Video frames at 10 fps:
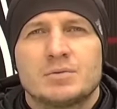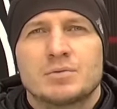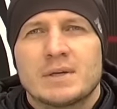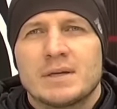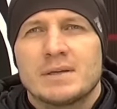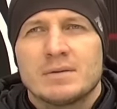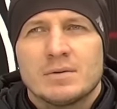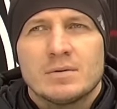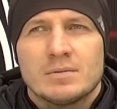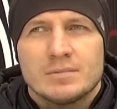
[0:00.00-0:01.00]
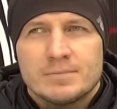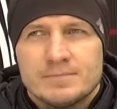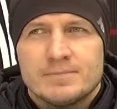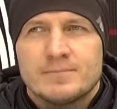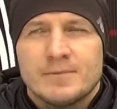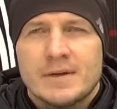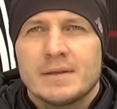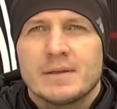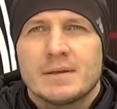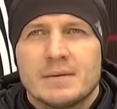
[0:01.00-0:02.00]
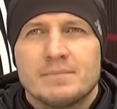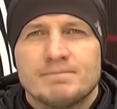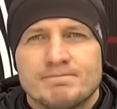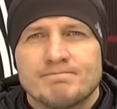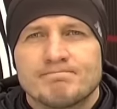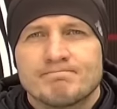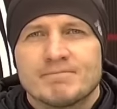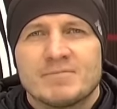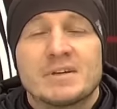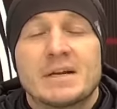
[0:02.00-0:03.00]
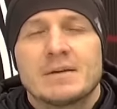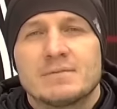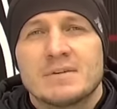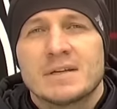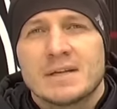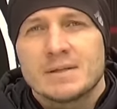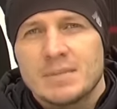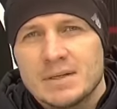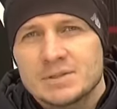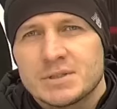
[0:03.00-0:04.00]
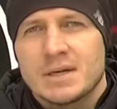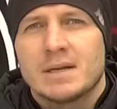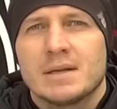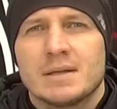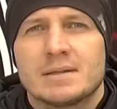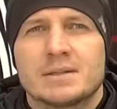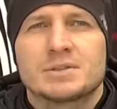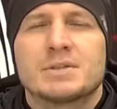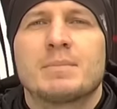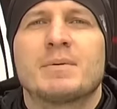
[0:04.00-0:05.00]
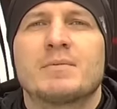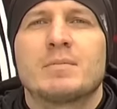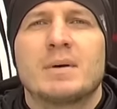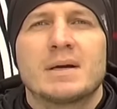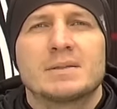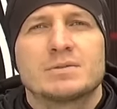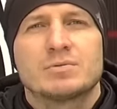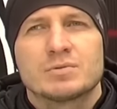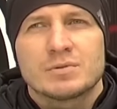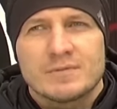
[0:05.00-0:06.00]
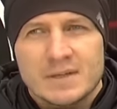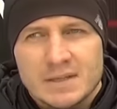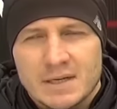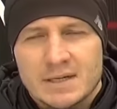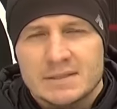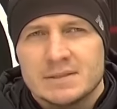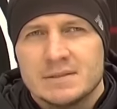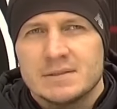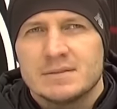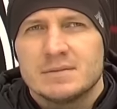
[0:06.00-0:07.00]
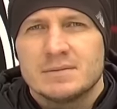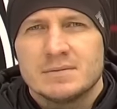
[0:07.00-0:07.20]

Tutaj no fajnie wygra, wygrany mecz, ale też na pewno bardzo dużo fajnych akcji.